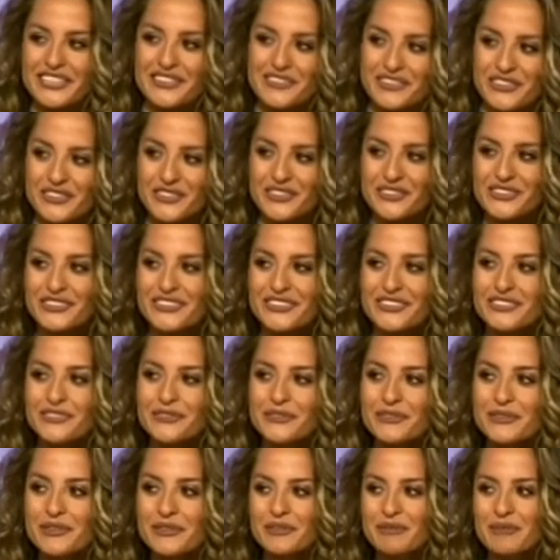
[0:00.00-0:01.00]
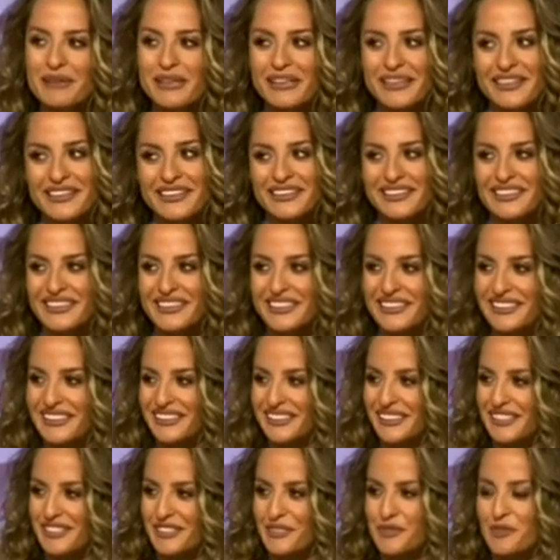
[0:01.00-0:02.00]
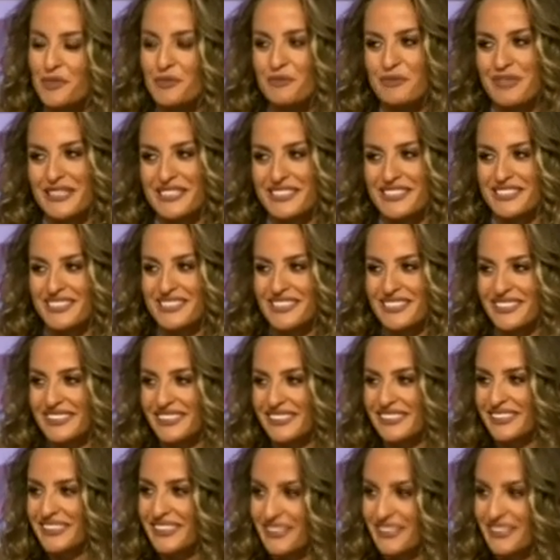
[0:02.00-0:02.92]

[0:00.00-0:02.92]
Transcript: حايك مهضومين اكيد كثير رح يكونوا مع بعضهم